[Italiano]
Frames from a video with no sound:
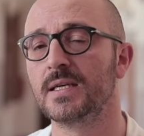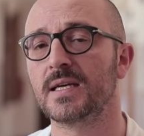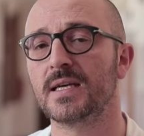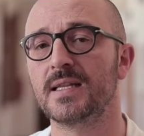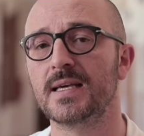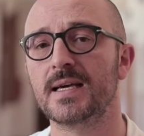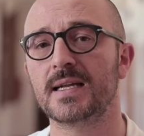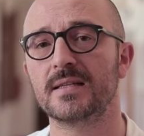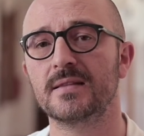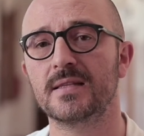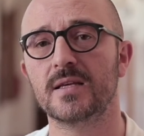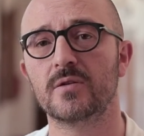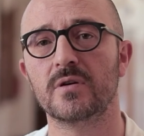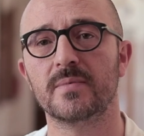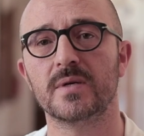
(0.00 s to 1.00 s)
e di
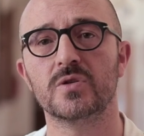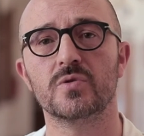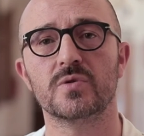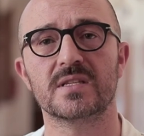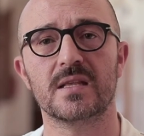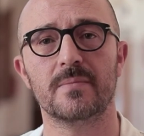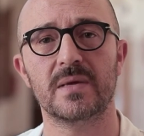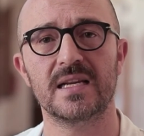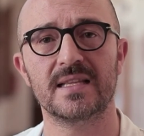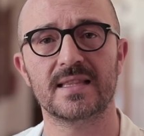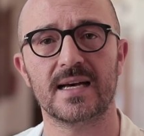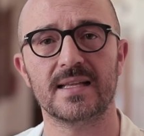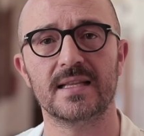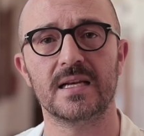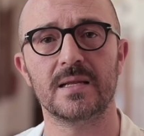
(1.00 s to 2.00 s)
garantire una maggior
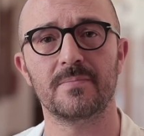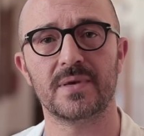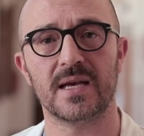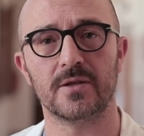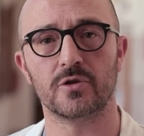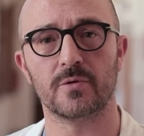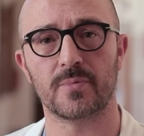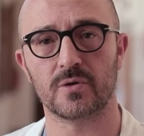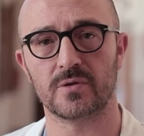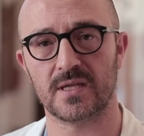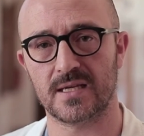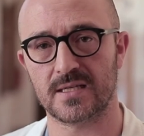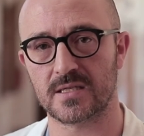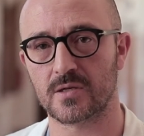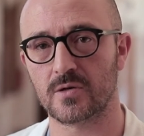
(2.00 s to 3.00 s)
stabilità dell'impianto
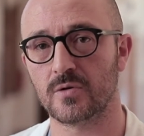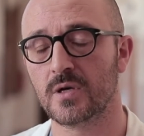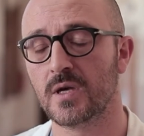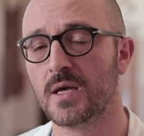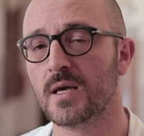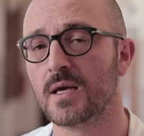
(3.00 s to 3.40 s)
protesico,